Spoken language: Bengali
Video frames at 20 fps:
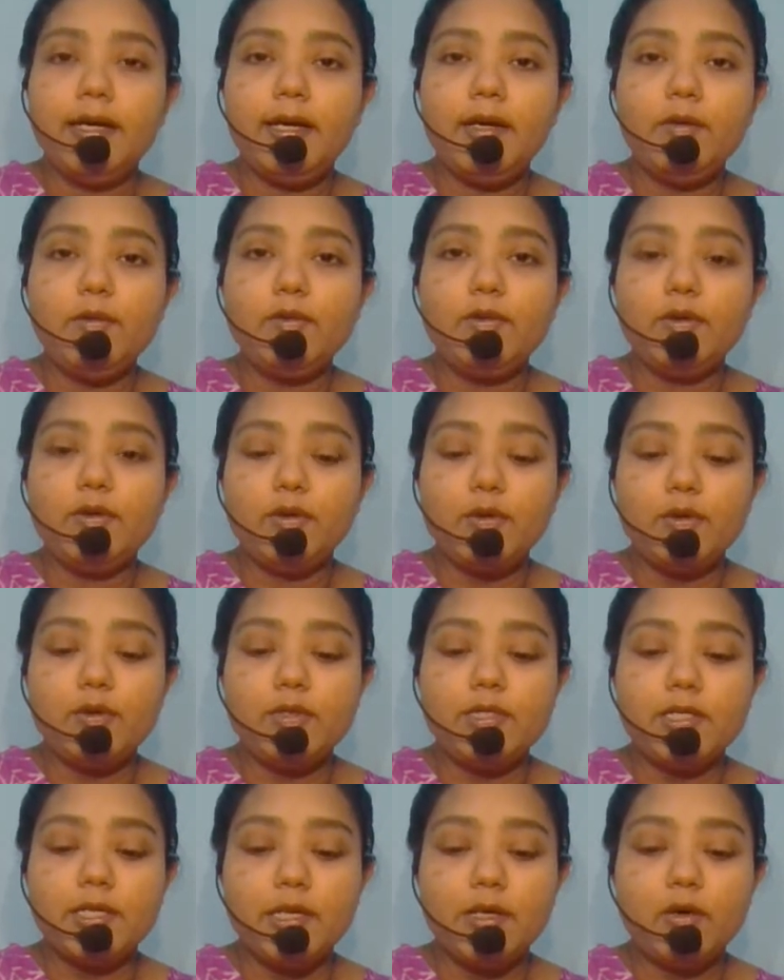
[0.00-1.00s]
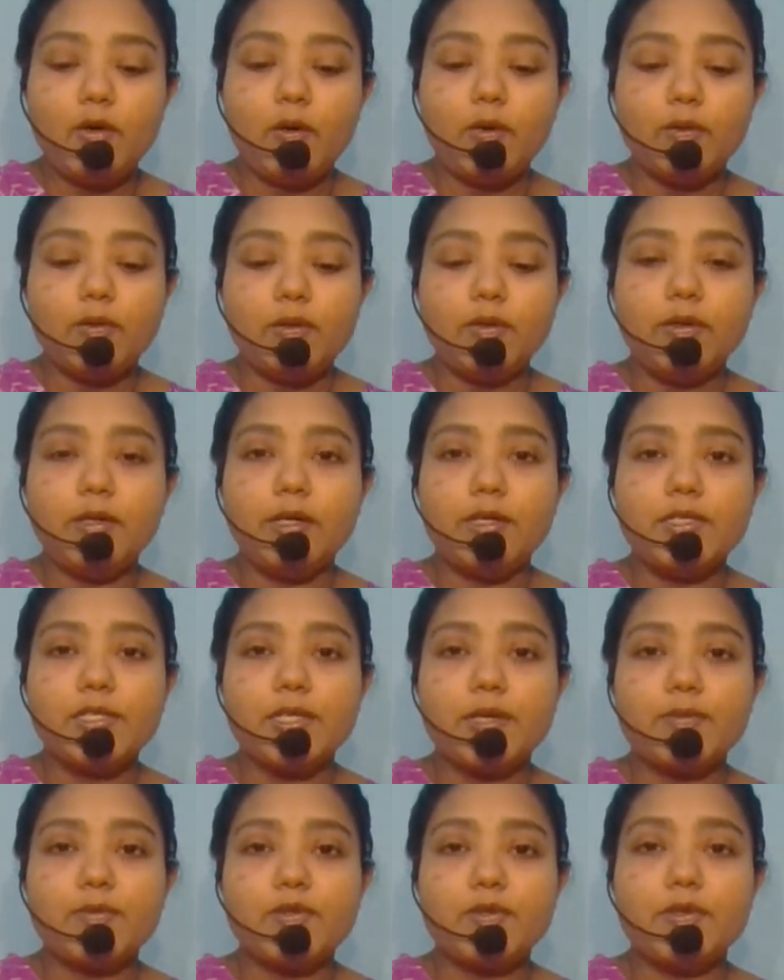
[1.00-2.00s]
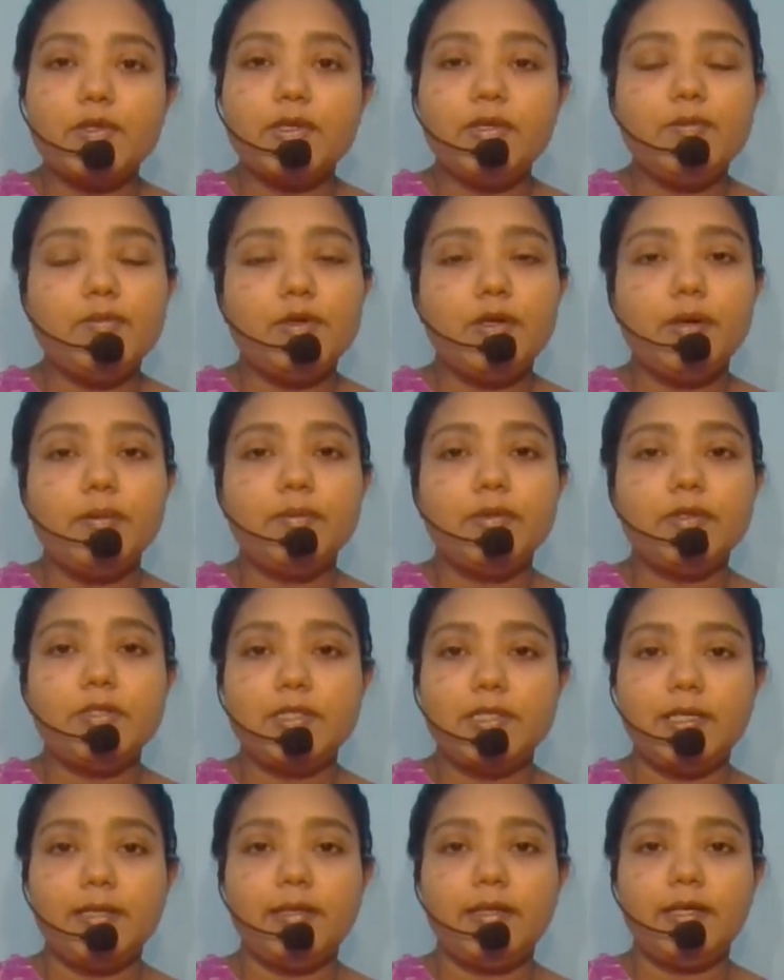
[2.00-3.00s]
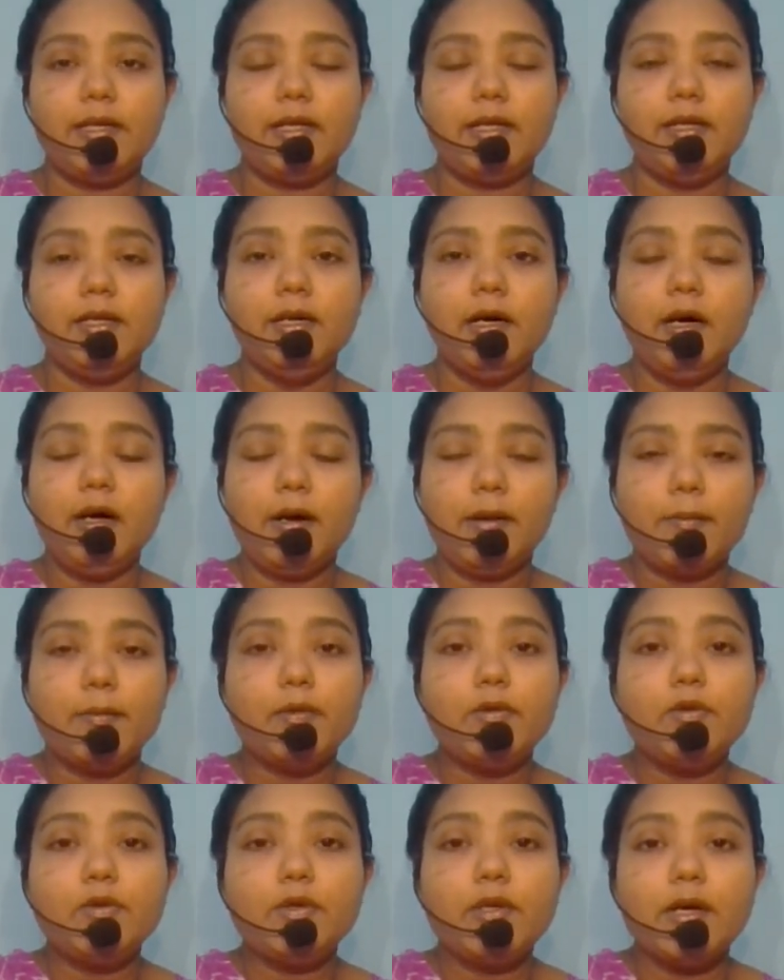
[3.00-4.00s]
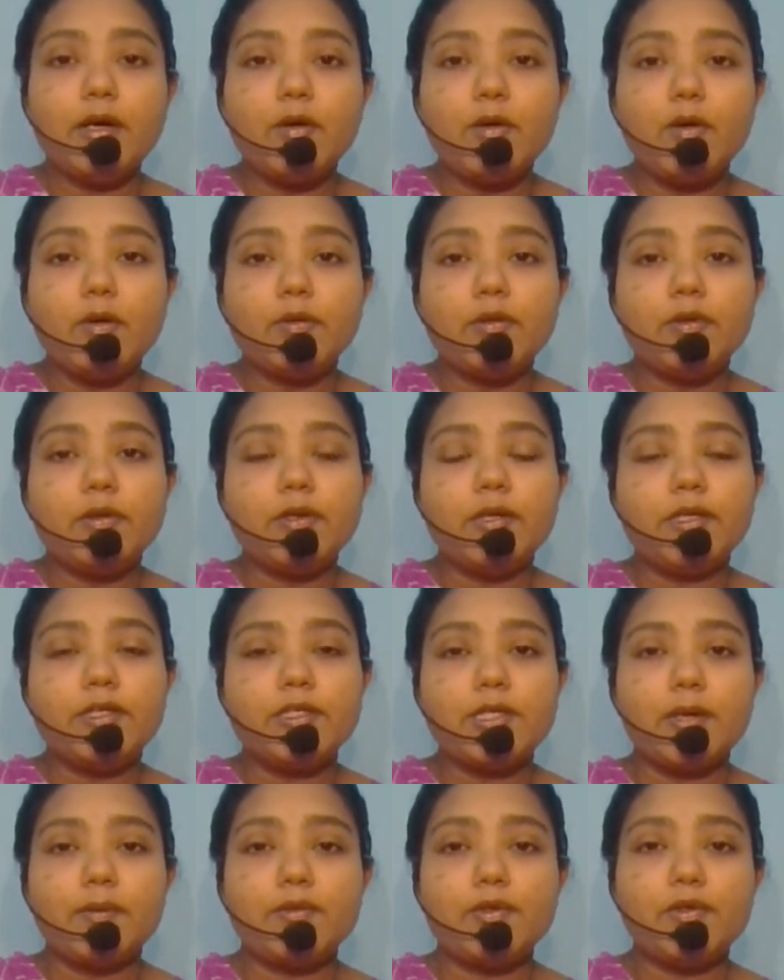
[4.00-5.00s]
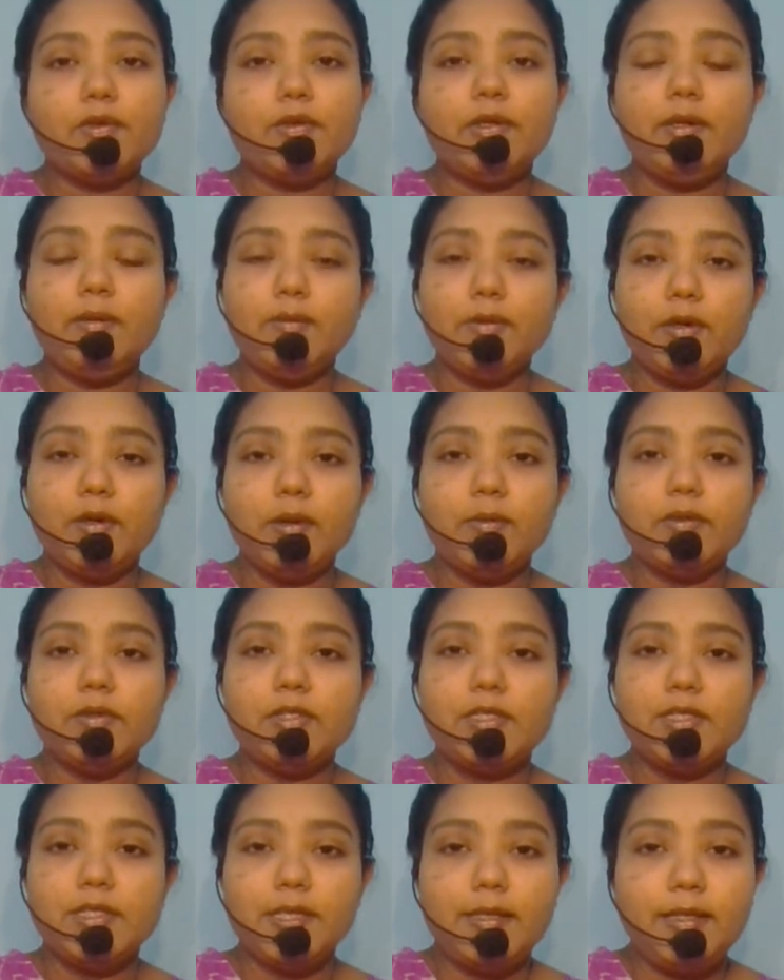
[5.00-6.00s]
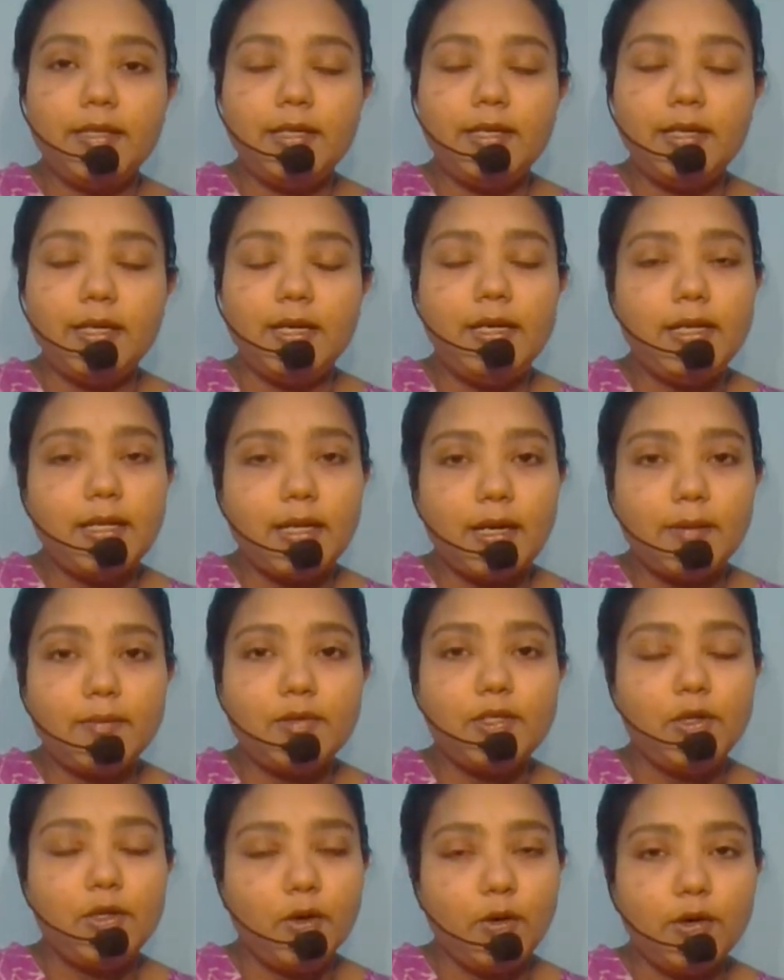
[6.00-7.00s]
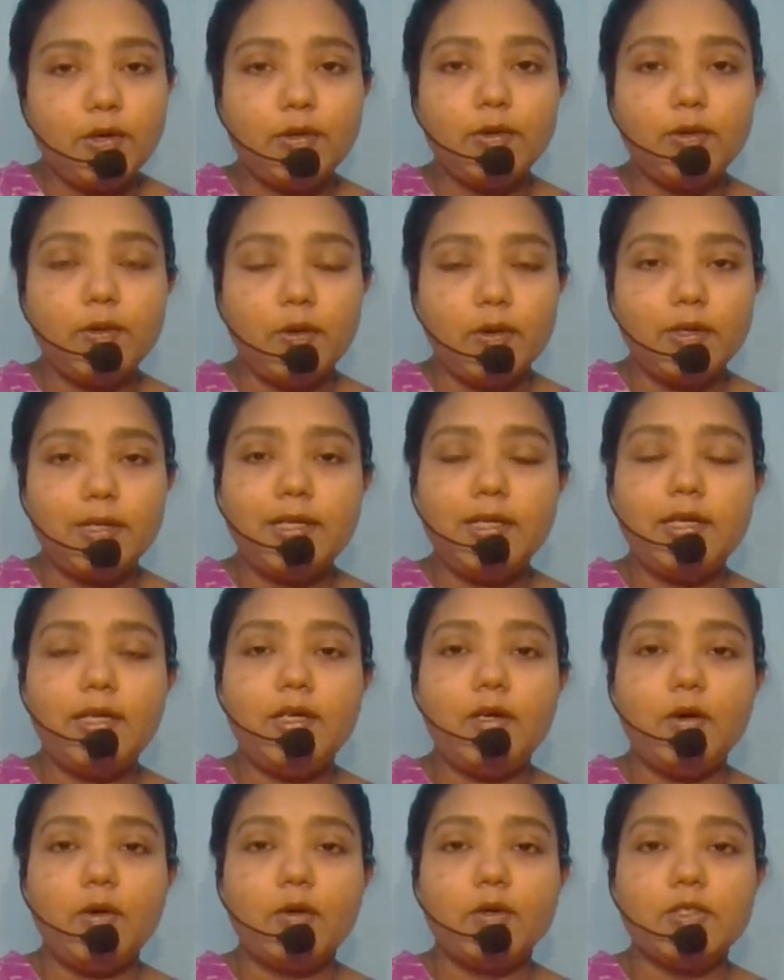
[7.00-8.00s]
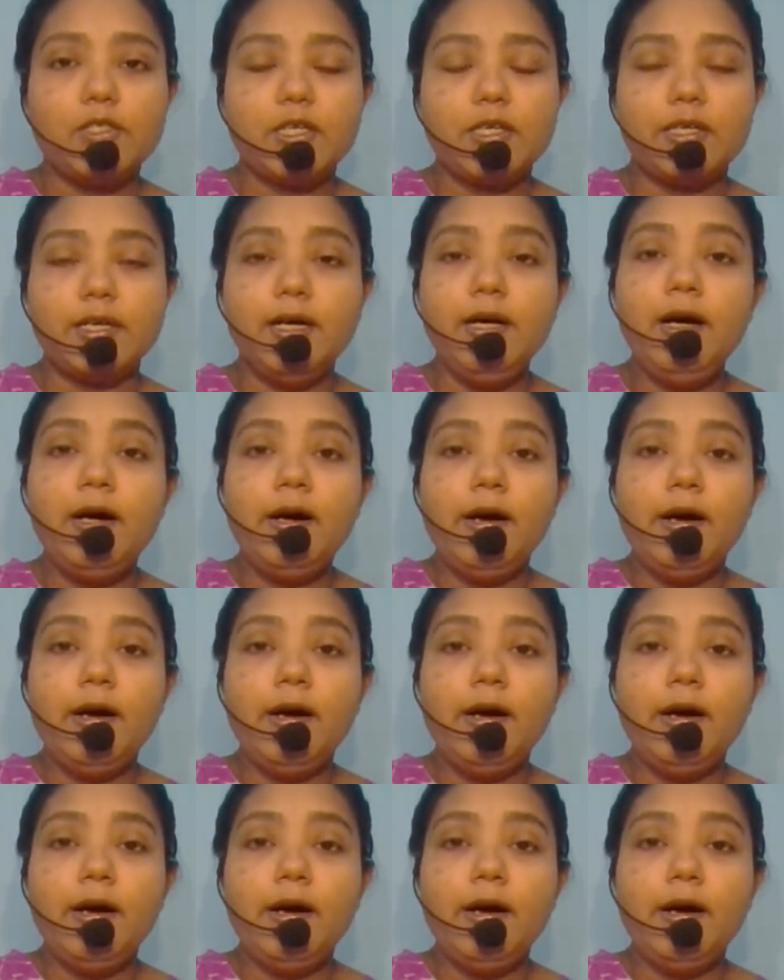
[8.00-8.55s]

এর উত্তর হচ্ছে খন্দকার শামসুদ্দিন মোহাম্মদ সিদ্দিকী বন্ধুরা খন্দকার শামসুদ্দিন মোহাম্মদ সিদ্দিকী নামটি হয়তো অনেকেরই অজানা